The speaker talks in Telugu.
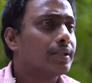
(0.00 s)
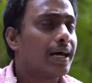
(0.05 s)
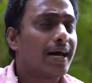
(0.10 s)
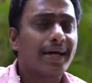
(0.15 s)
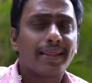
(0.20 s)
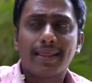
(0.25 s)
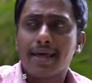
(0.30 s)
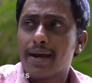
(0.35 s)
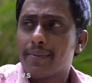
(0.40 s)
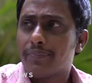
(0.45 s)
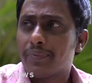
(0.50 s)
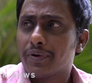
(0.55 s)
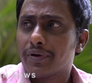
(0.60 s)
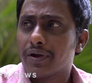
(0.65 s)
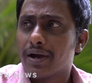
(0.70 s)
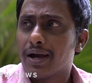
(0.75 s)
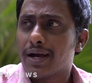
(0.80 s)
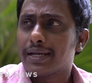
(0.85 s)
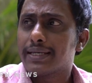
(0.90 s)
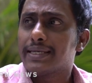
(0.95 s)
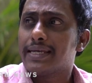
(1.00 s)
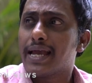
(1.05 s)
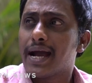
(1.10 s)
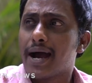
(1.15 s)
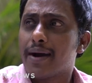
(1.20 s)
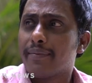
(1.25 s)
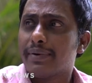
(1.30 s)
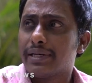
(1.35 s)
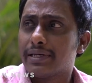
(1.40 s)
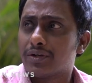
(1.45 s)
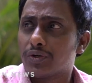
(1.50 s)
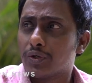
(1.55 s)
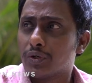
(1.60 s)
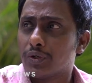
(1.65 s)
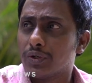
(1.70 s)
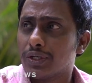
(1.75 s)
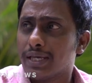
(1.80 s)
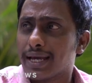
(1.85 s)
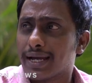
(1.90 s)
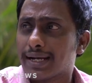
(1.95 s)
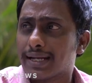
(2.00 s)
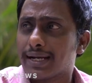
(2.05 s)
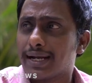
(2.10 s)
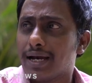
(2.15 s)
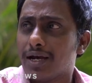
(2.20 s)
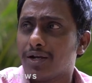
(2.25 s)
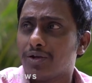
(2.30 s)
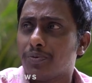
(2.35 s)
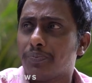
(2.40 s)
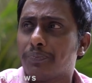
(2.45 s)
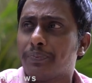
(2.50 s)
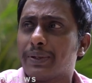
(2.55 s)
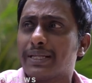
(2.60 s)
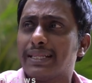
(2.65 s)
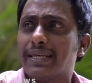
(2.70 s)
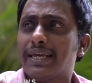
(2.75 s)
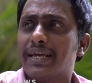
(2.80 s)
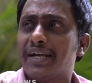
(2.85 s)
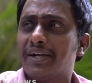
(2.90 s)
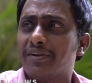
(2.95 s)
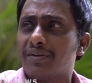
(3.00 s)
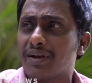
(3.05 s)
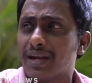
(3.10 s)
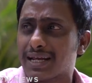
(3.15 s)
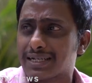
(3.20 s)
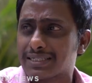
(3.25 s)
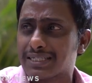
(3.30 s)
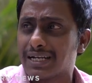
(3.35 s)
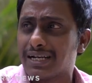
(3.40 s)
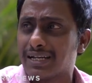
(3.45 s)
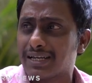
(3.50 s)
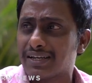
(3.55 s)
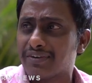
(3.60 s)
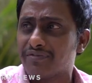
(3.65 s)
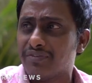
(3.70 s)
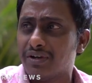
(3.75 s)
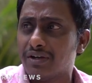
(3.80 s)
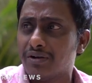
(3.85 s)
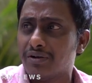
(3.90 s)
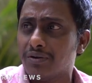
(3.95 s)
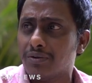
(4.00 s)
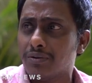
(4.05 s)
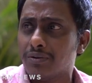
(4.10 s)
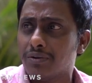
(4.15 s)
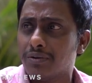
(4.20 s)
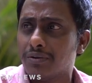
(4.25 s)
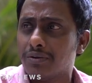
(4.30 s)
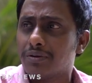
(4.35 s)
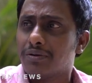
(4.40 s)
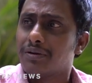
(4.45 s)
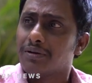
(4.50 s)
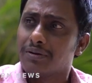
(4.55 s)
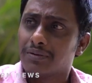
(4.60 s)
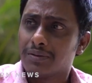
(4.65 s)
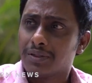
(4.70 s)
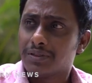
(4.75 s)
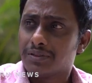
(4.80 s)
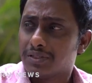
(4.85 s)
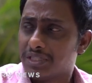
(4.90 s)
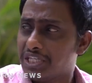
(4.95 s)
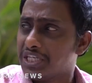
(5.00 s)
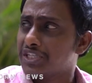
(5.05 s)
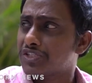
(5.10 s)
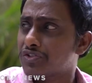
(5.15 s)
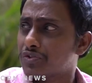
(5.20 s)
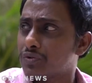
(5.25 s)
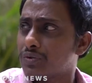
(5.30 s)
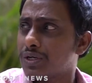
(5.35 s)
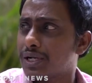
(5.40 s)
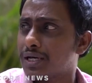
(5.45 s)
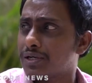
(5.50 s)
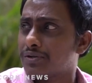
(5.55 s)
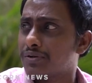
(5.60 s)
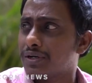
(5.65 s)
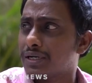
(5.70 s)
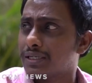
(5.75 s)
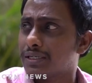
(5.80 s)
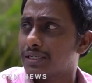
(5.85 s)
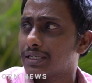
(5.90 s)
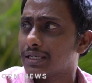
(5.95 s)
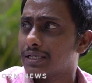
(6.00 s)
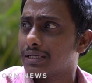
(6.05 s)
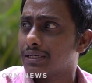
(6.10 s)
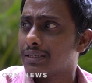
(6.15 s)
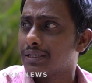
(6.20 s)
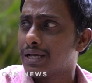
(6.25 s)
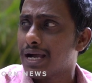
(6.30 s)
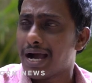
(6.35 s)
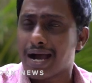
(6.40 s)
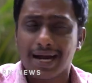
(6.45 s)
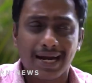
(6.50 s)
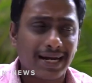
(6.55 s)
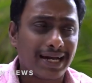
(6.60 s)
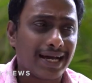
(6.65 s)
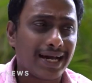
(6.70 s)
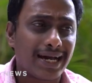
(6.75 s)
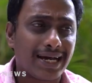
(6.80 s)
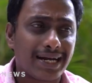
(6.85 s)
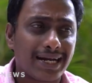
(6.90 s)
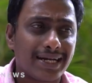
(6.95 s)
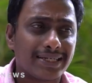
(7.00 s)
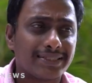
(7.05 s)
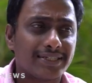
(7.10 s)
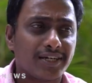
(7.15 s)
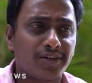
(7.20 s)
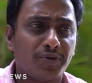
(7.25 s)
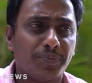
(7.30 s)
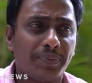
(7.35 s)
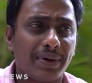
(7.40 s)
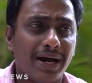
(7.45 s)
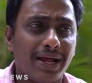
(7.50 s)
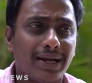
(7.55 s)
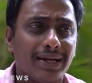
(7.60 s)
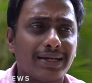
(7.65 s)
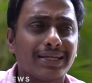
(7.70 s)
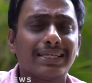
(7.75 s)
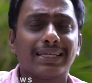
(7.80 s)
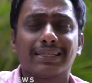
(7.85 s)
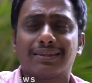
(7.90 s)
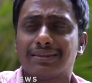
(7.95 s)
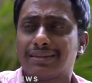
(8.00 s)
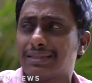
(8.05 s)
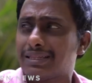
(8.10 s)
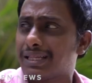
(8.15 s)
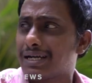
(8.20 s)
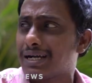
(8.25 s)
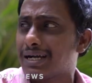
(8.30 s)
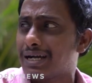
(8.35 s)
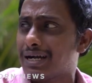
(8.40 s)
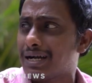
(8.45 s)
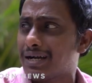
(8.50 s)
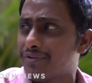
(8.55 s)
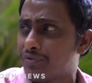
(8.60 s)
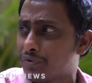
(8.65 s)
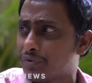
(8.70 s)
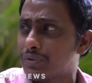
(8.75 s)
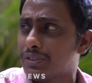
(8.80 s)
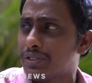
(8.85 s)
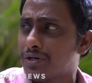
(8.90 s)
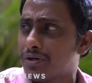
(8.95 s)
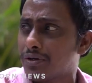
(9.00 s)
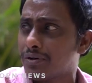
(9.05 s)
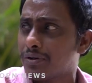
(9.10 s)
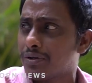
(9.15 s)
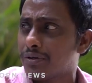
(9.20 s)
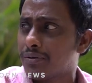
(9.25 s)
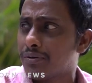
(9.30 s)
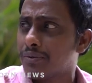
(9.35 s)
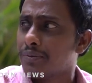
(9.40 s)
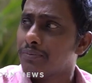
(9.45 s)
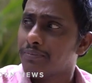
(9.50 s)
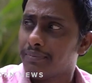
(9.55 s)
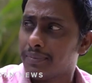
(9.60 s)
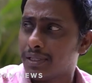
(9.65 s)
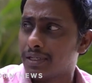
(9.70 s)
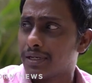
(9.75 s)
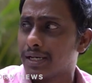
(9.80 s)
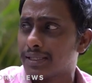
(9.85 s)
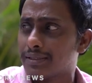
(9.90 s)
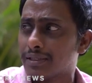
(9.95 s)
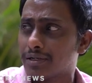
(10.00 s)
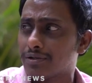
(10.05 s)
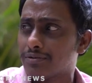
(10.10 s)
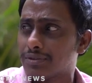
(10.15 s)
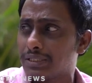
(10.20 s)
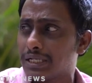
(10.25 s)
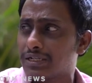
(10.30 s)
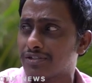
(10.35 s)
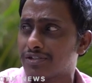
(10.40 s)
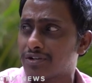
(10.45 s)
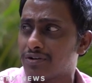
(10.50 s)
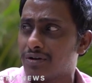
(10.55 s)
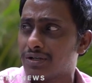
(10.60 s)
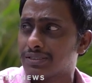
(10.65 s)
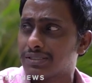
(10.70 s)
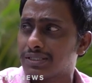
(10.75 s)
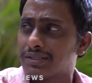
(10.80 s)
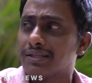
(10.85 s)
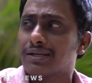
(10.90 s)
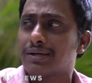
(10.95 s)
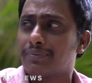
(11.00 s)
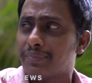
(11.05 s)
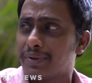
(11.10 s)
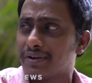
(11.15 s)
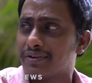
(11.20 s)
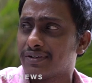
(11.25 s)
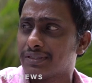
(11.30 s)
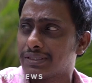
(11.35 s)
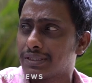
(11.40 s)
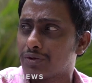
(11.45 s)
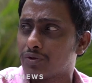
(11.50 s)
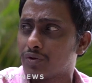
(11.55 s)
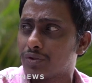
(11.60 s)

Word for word: దాదాపుగా యాభై రెండు ఎకరాలు పదిహేడు లక్షలకి వీళ్ళు తీసుకున్నారు అంటే అక్కడ అరాచక పాలన ఎంతగా ఉందో మీరు అందరూ తెలుసుకోవాల్సిందిగా మేమైతే